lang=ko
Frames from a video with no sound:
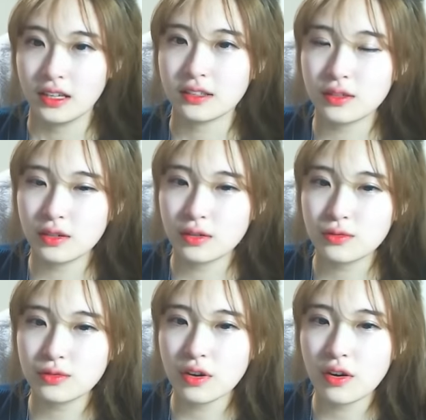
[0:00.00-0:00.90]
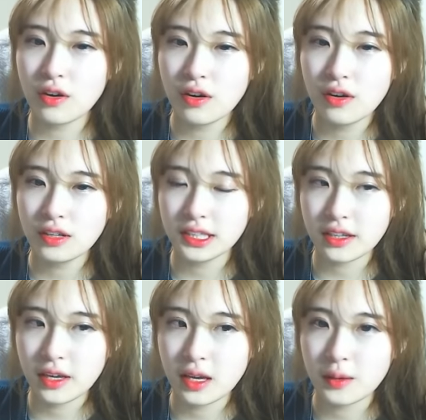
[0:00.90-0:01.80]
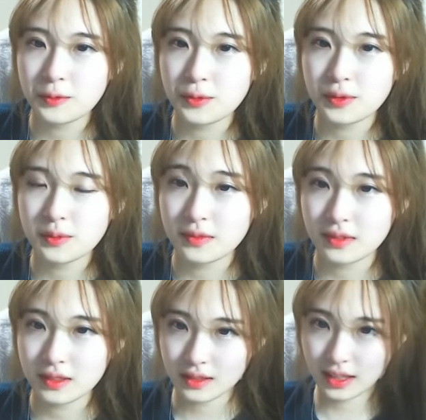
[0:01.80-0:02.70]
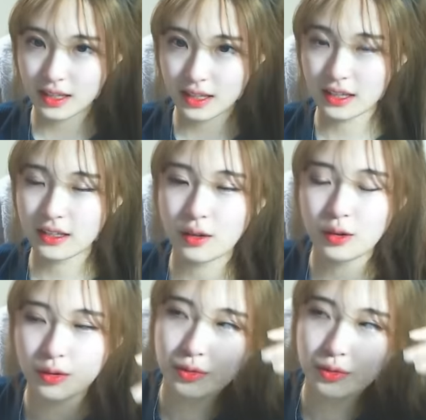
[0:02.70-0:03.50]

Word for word: 그거 우결 이제 조금 이게 어